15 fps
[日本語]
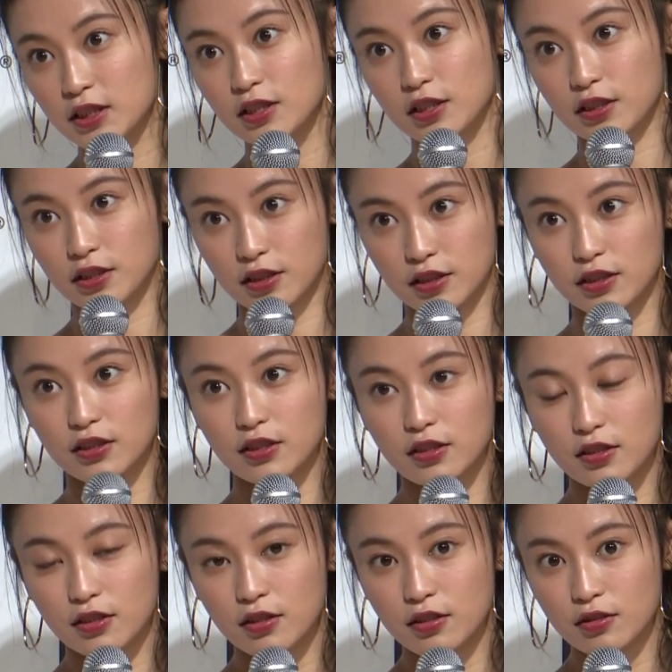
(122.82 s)
したし
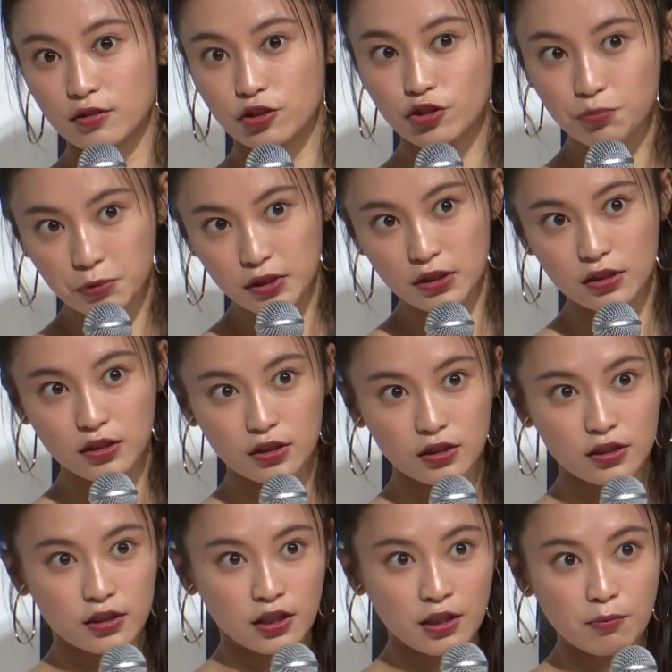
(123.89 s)
趣
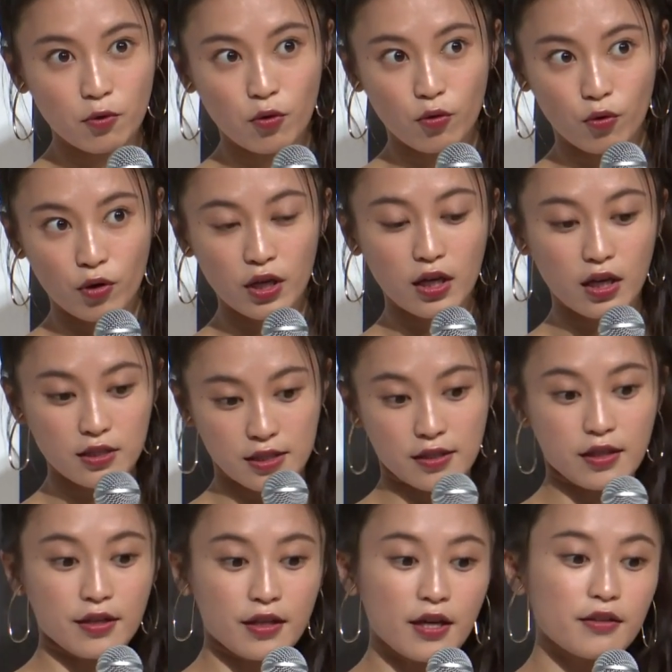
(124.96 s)
味にもこれから
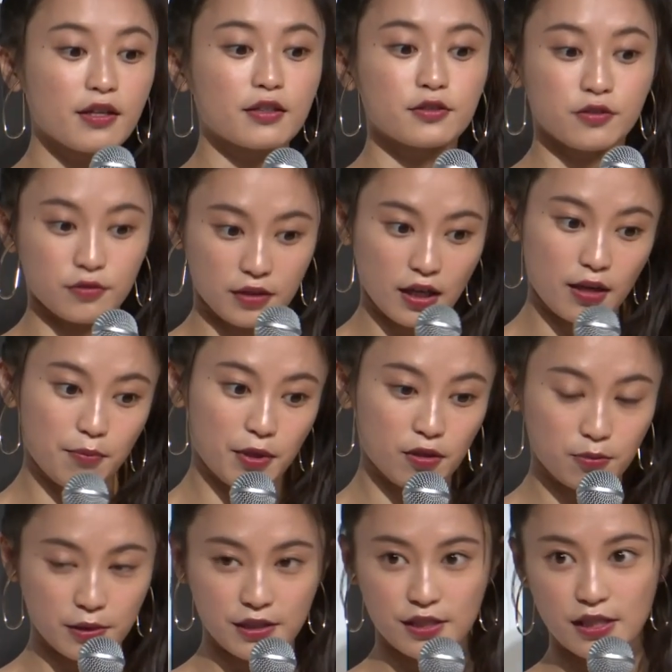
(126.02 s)
絶対なっていくので
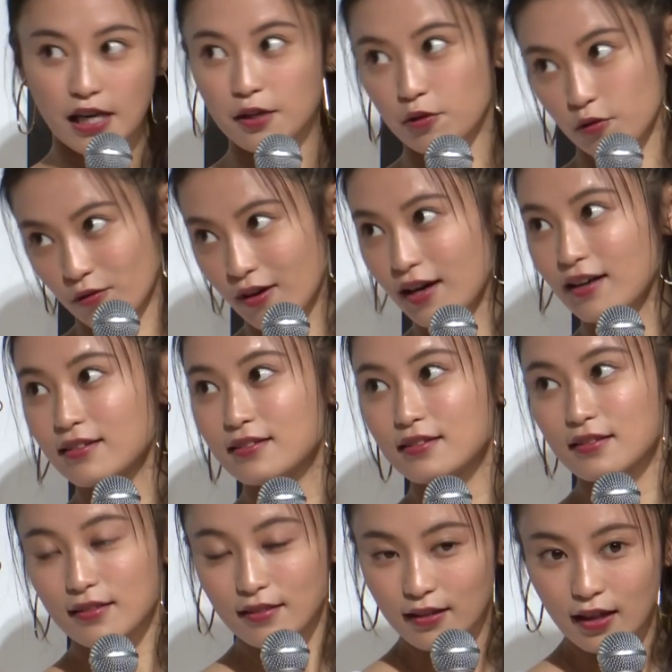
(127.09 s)
PUBG ライトは
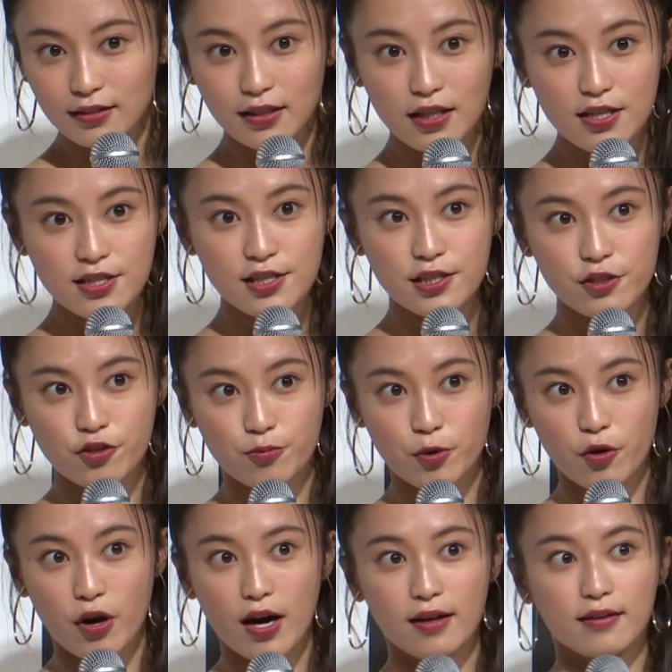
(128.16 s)
新しい趣
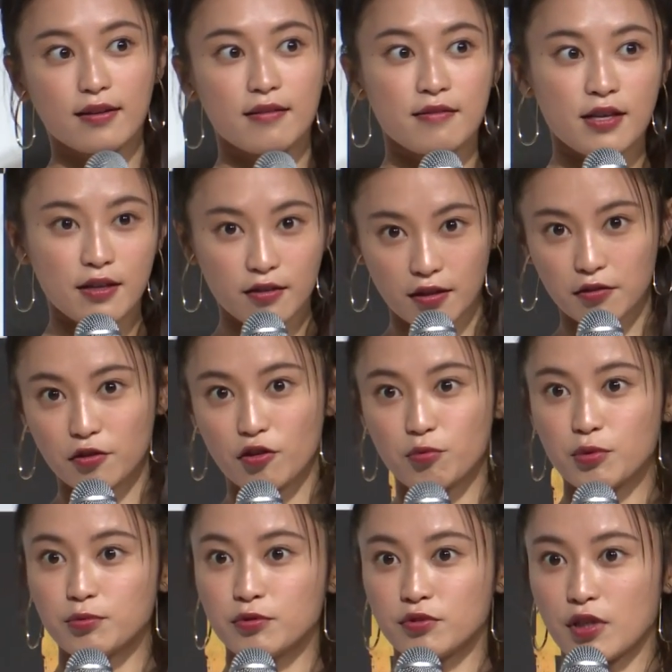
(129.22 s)
味を発見できたっていう
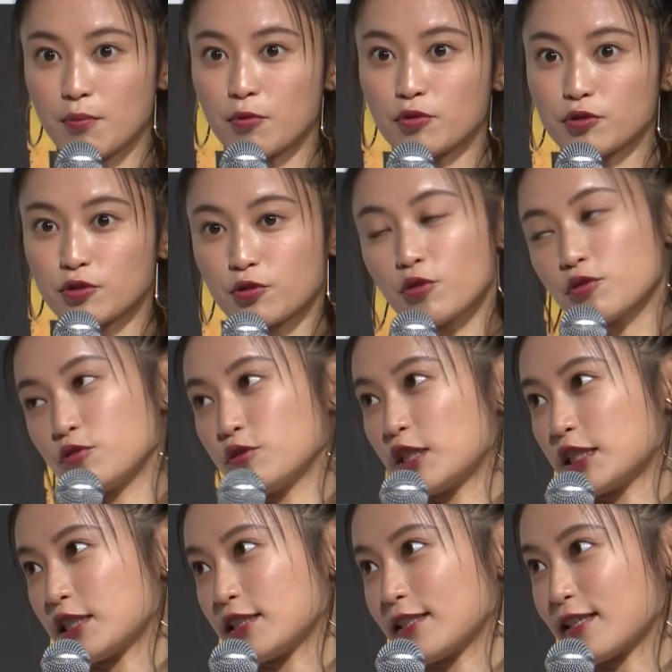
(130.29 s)
部分でもすごく
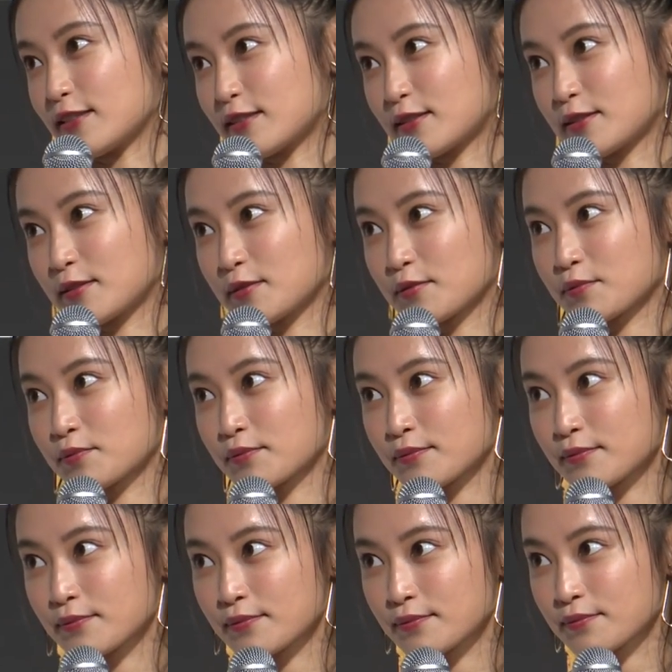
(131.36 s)
嬉しいです
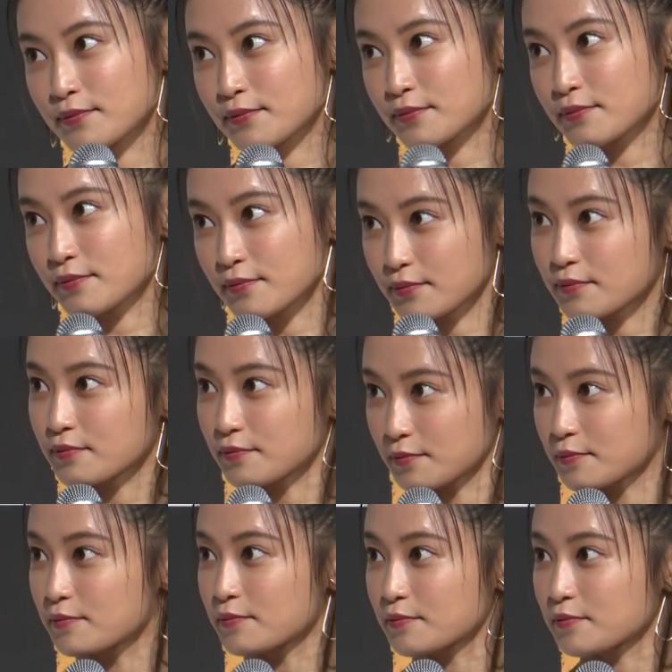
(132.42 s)
そうですね
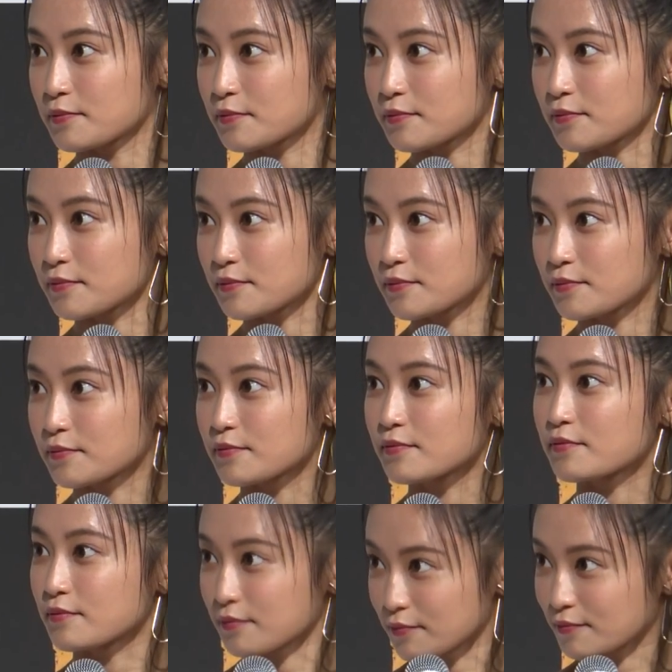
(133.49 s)
新しい趣味
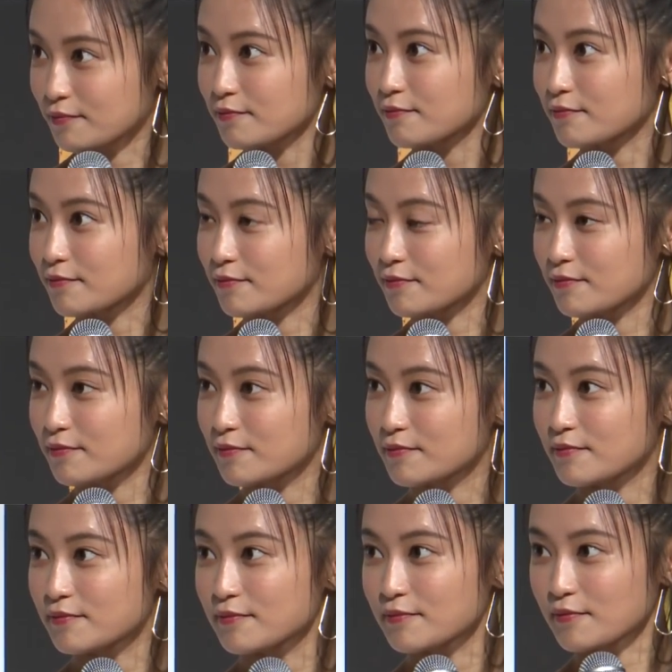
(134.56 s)
がまた一つ、
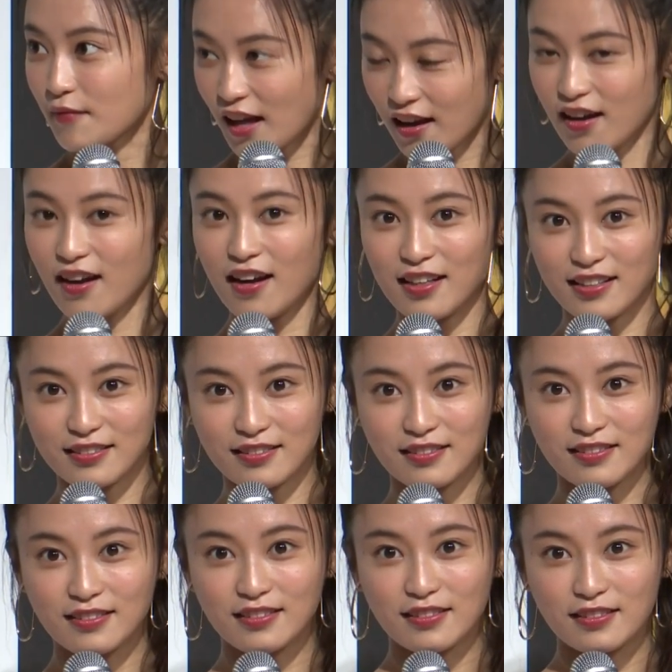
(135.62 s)
ね、はい、増
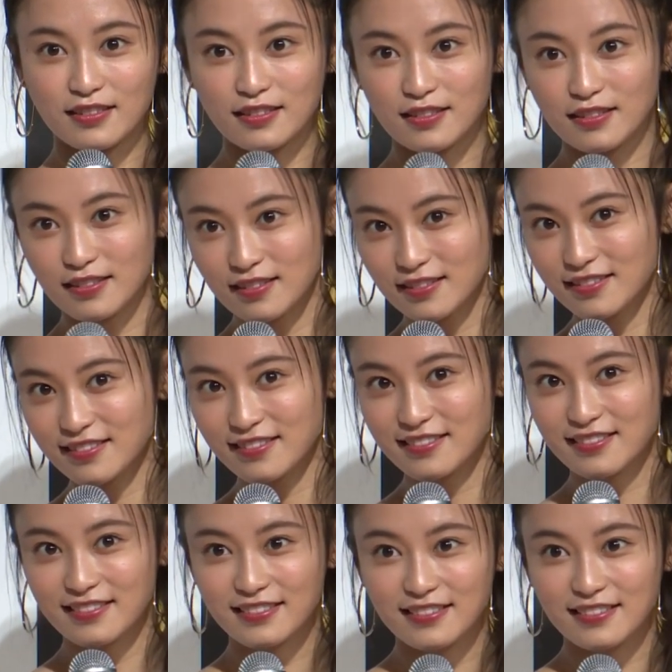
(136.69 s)
えたということで。